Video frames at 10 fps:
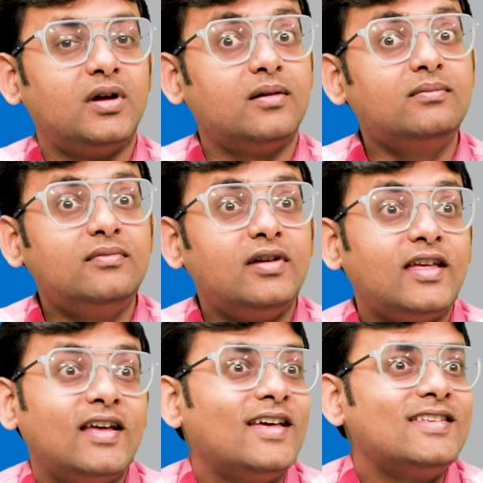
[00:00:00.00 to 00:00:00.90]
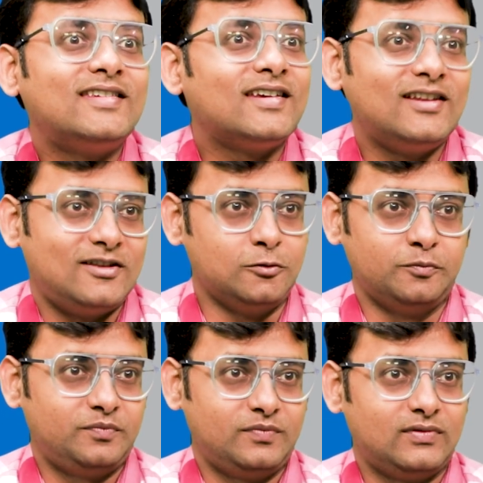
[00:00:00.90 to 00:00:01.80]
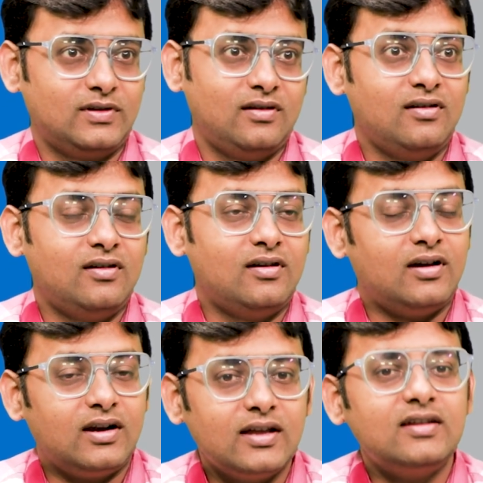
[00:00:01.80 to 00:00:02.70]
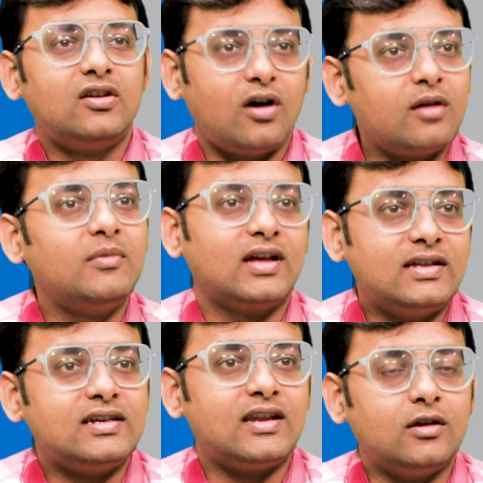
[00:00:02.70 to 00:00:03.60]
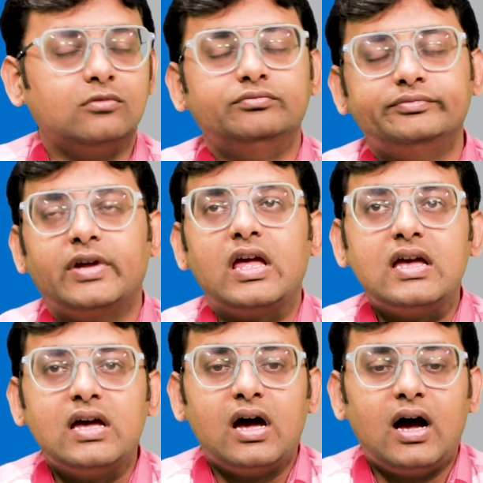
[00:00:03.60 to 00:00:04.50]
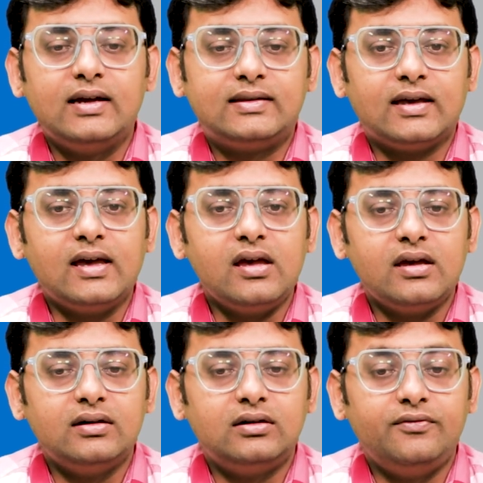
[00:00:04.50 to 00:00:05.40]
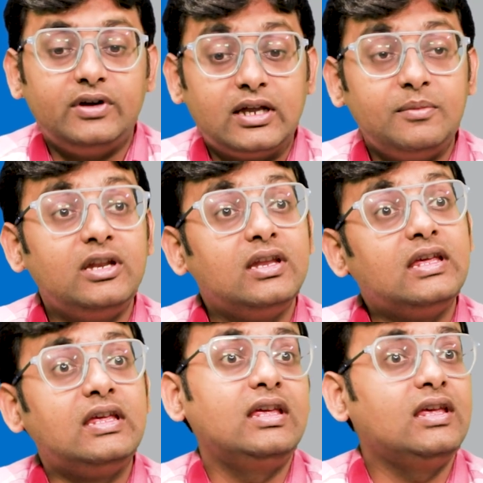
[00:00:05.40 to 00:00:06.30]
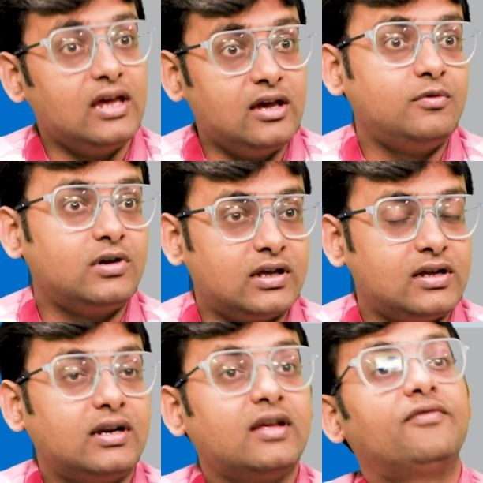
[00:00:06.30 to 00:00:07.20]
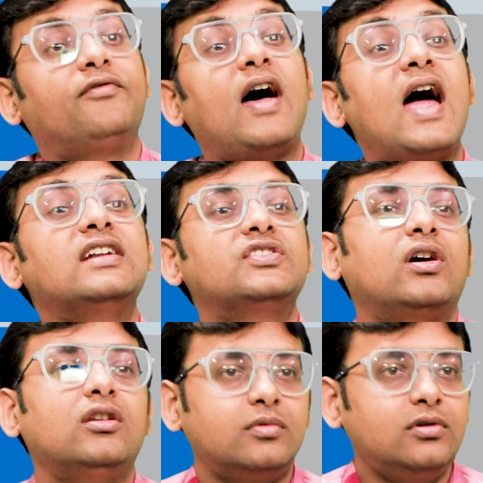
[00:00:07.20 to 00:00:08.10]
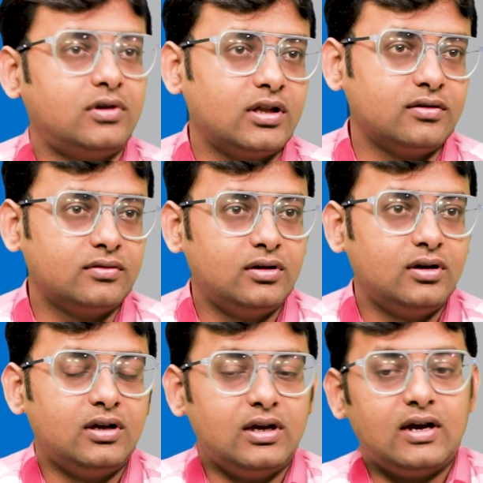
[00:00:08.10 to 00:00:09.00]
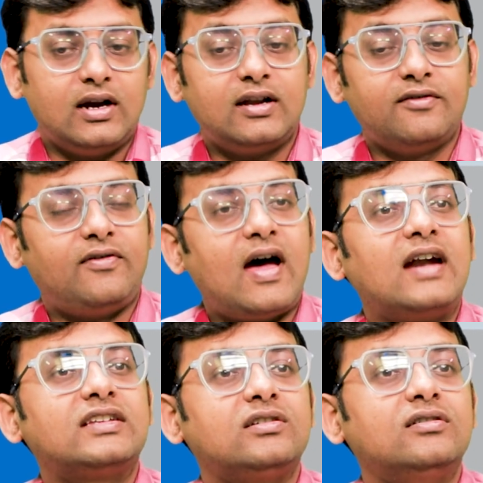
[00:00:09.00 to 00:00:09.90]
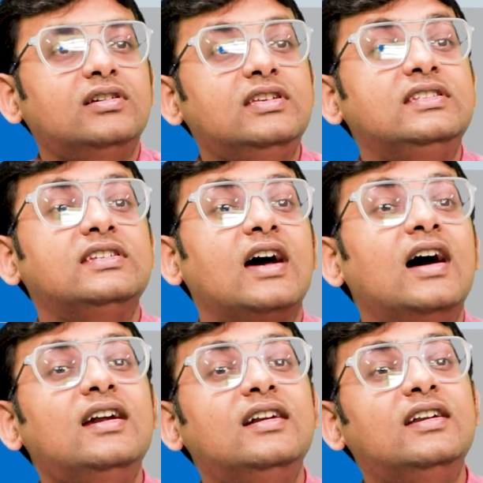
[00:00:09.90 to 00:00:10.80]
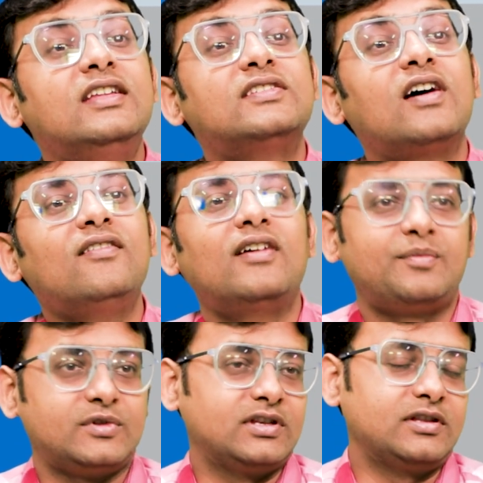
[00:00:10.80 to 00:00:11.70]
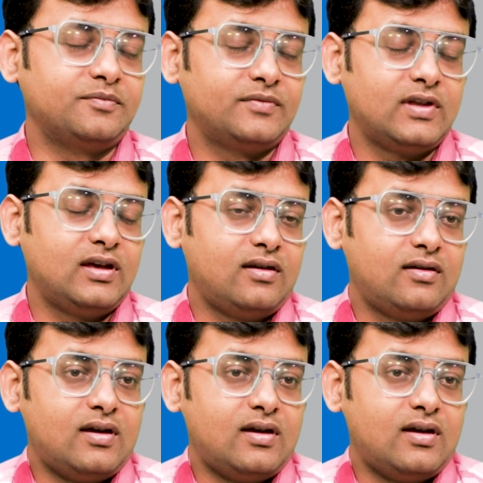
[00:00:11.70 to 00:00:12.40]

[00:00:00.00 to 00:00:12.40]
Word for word: మనం రియలైజ్ చేయలేదు ఓకే సార్ అంటే నార్మల్గా జనాలు అయితే విటమిన్ ఈ e ఏముంటుంది అంటే ఫ్యాట్ సాల్యుబుల్ ఉంటుంది ఓకే సార్ అంటే ఫ్యాట్స్లో ఈజీగా డిజాల్వ్ అయిపోతుంది ఓకే